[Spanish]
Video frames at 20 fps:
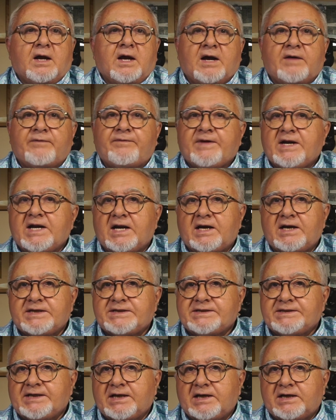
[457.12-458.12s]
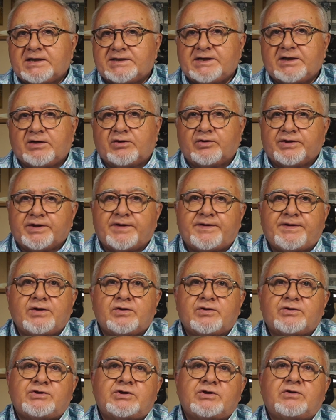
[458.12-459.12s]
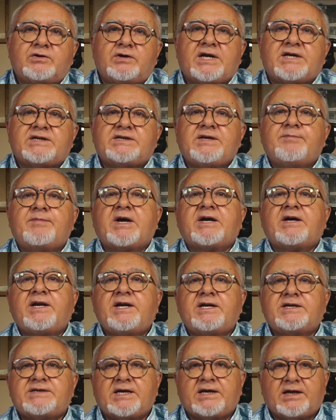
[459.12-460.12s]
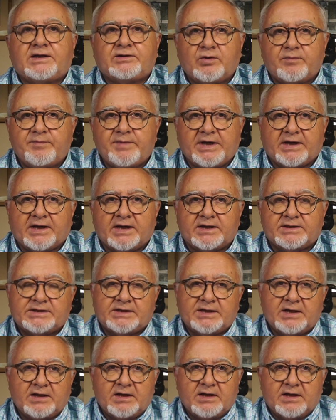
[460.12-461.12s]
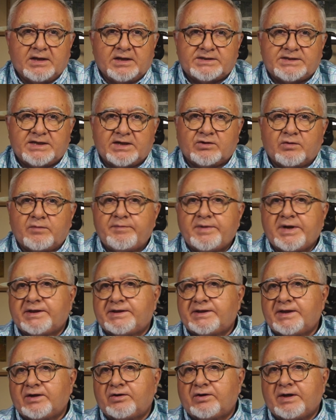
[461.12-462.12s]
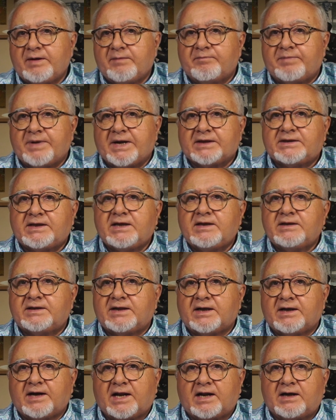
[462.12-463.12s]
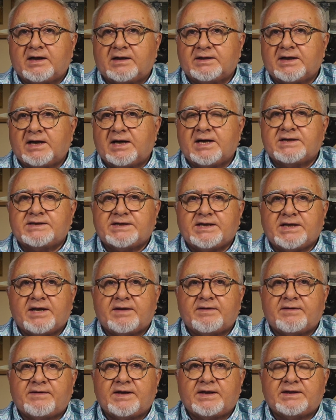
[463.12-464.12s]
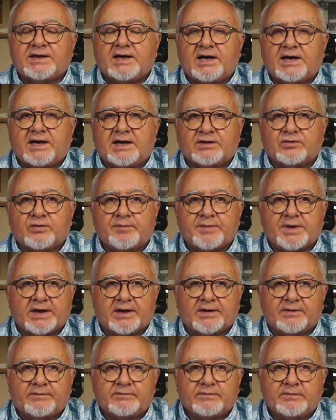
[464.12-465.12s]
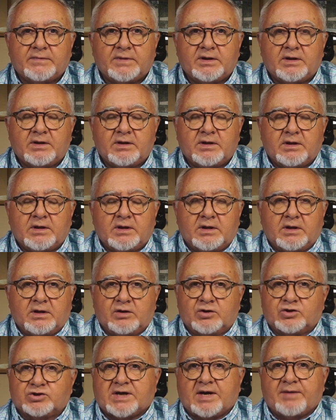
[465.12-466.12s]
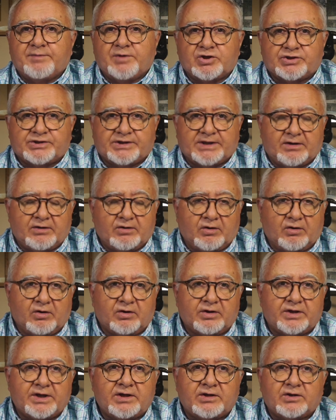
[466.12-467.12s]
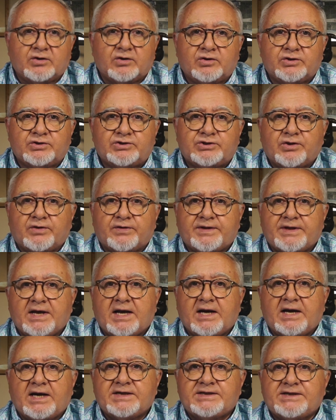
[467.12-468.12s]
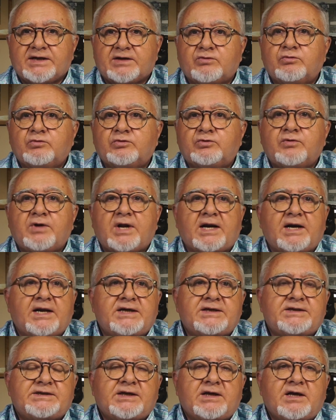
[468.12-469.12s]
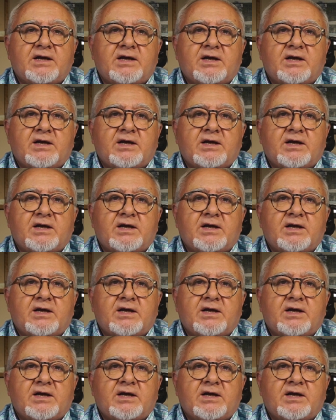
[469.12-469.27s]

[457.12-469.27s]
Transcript: A finales del siglo XVIII, las imágenes anatómicas se convirtieron en parte integral de la enseñanza de la anatomía. Los cambios tecnológicos, sociales y culturales